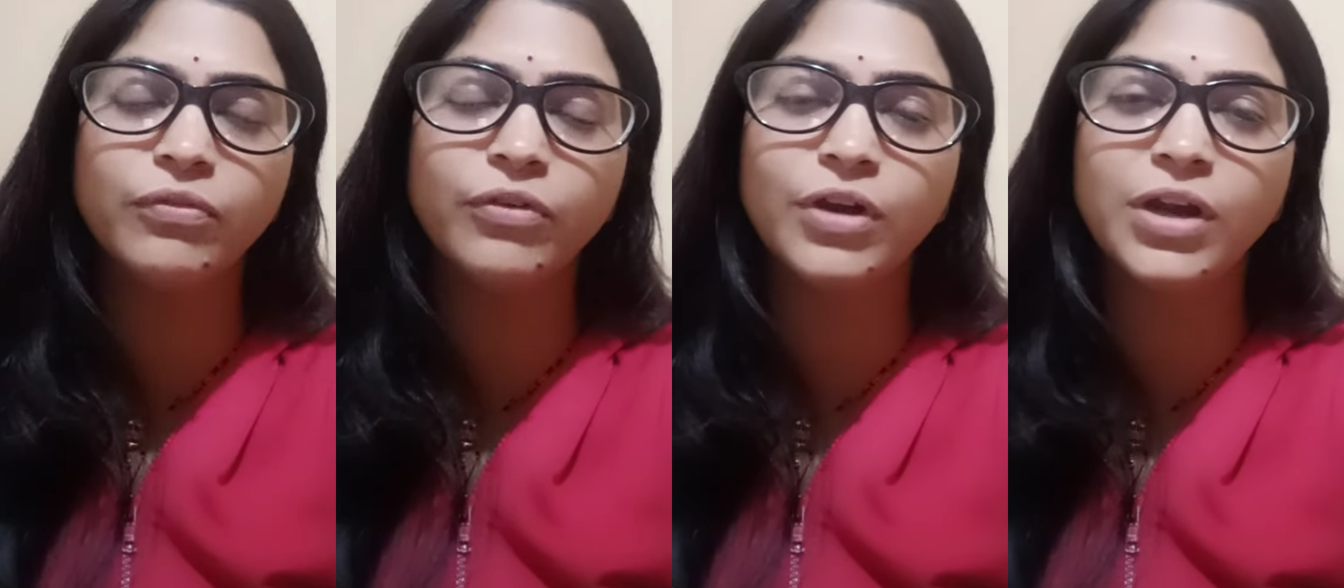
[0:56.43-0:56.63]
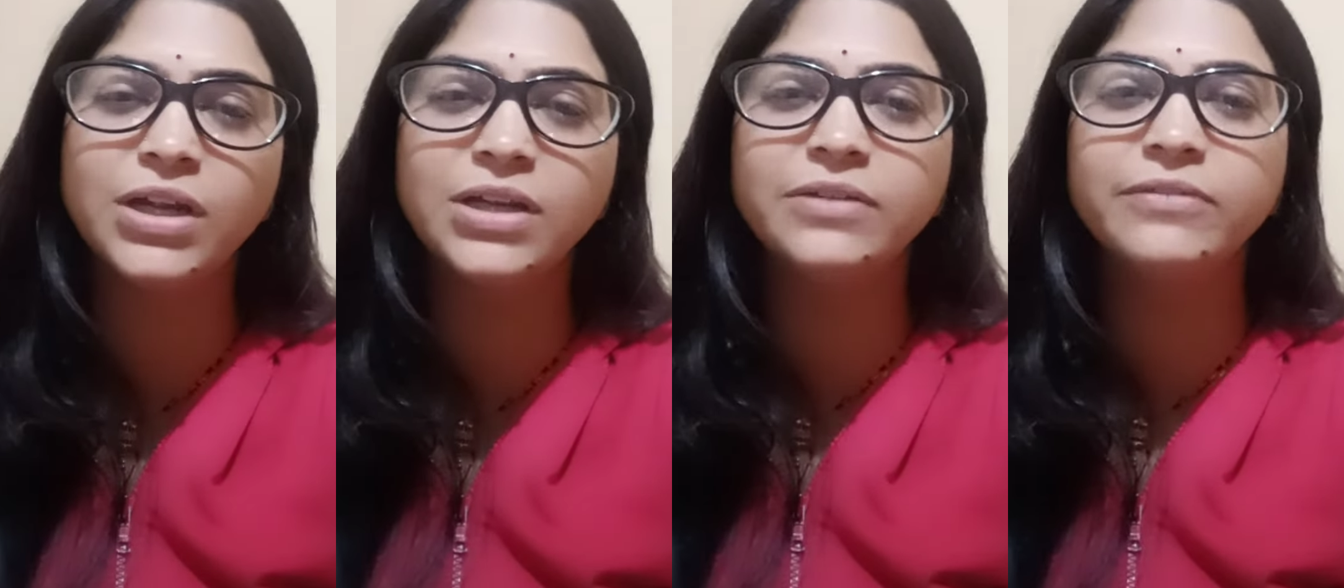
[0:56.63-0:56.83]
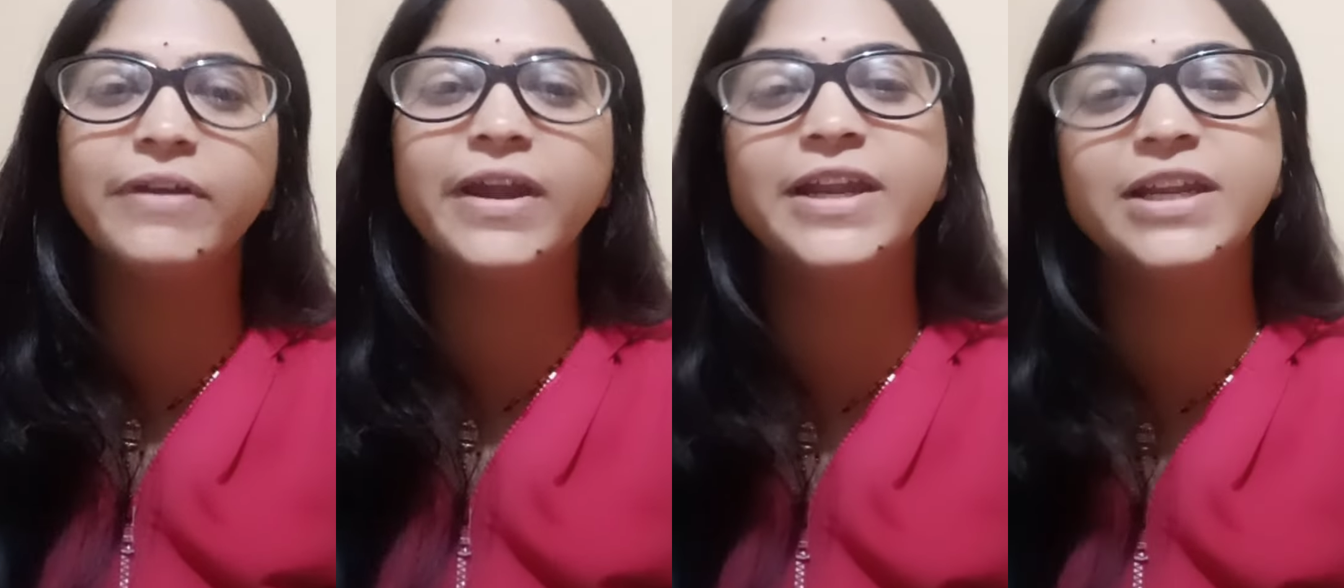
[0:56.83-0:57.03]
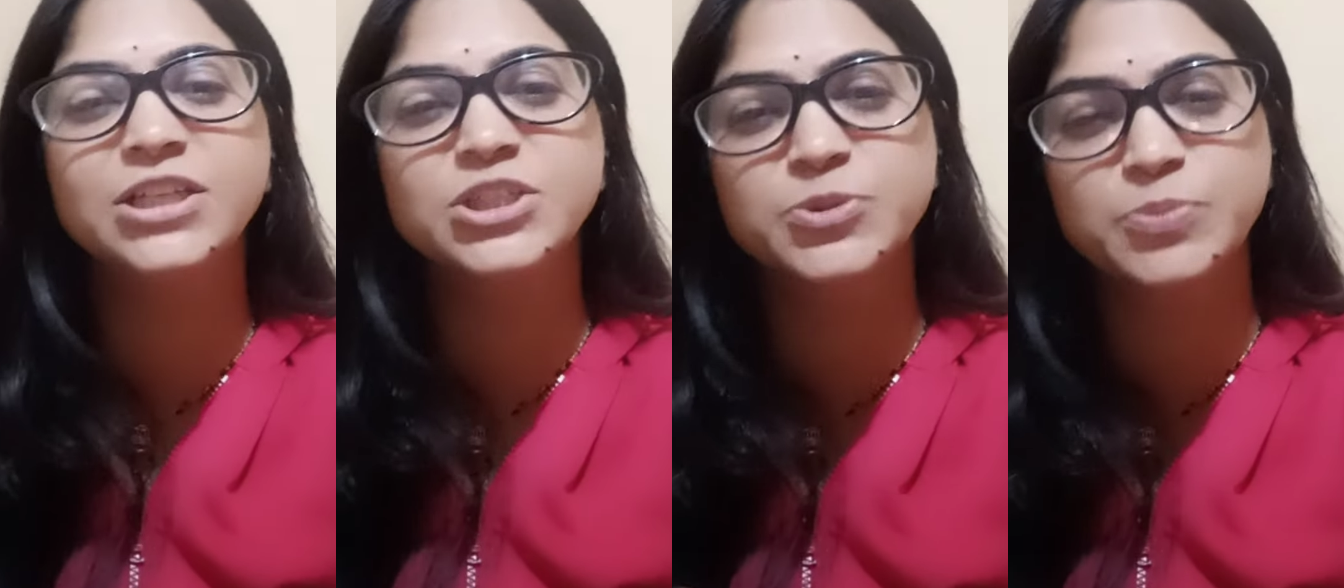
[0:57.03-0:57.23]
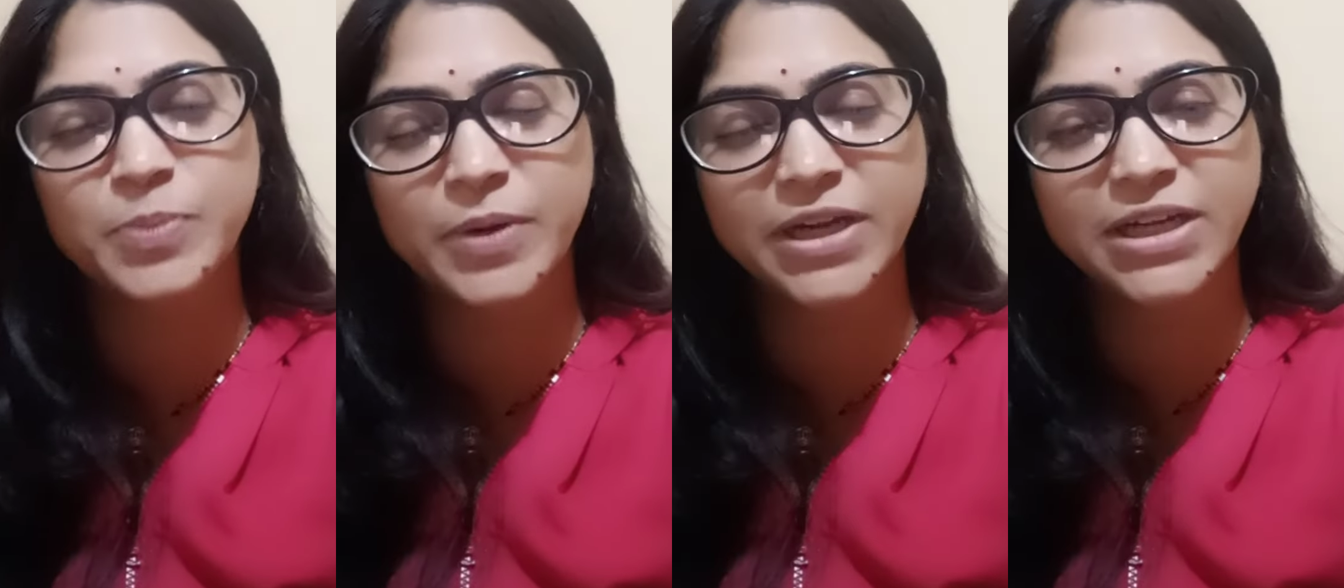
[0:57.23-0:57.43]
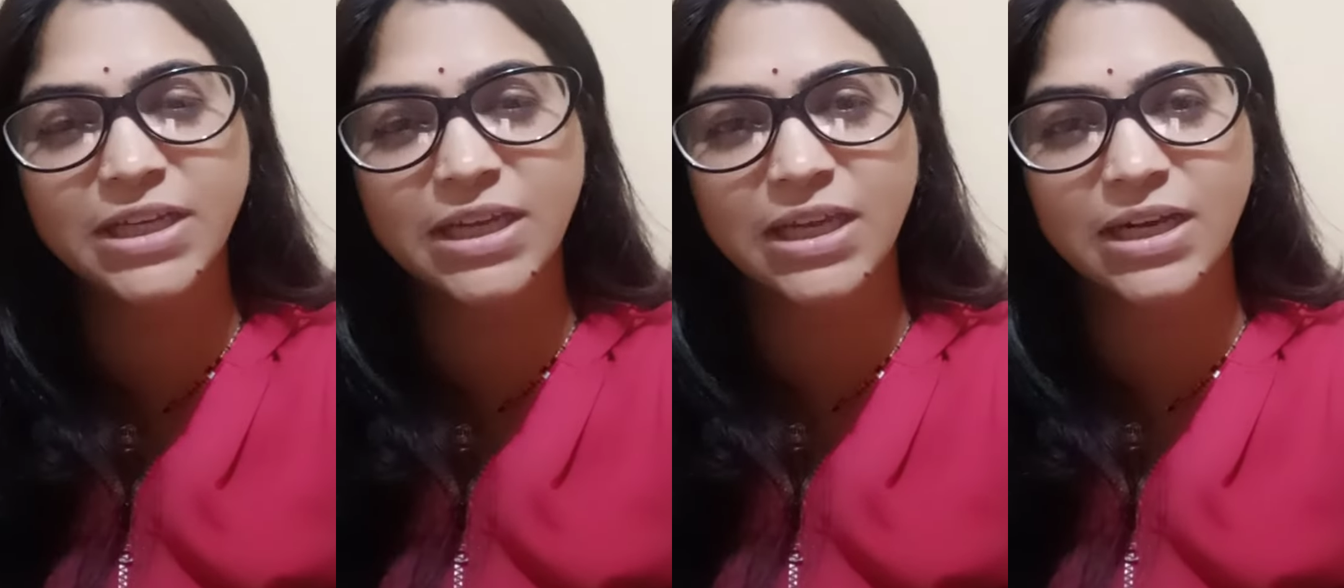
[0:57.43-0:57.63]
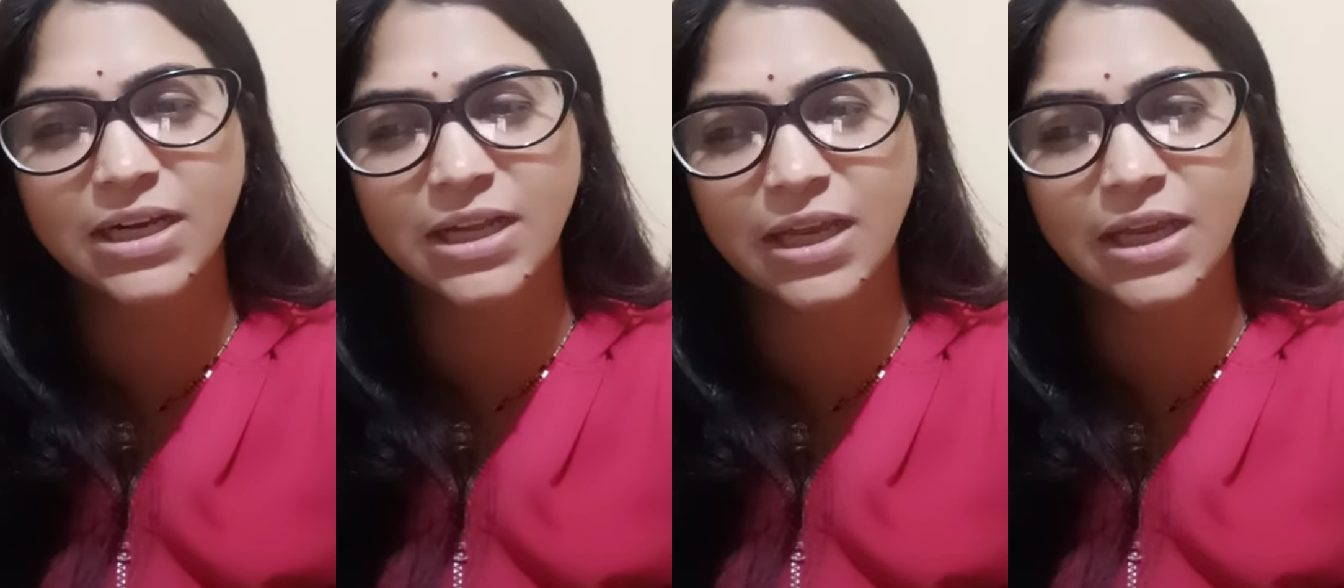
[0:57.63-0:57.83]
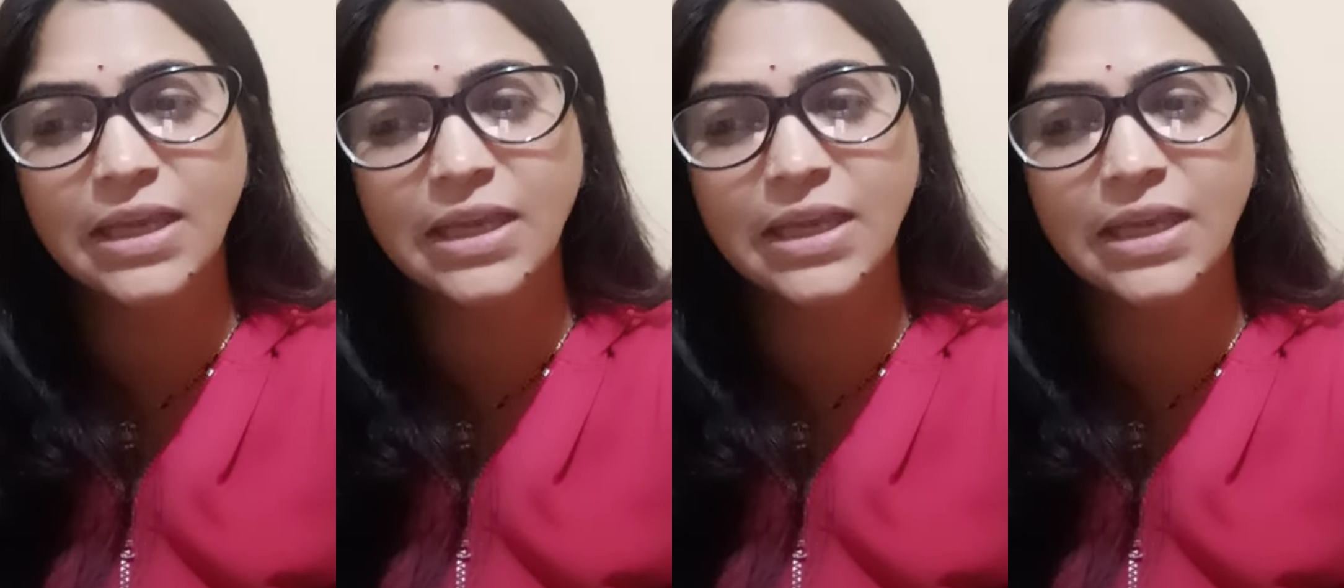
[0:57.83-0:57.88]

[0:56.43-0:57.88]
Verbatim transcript: वर्ल्ड वाइड स्प्रेड करना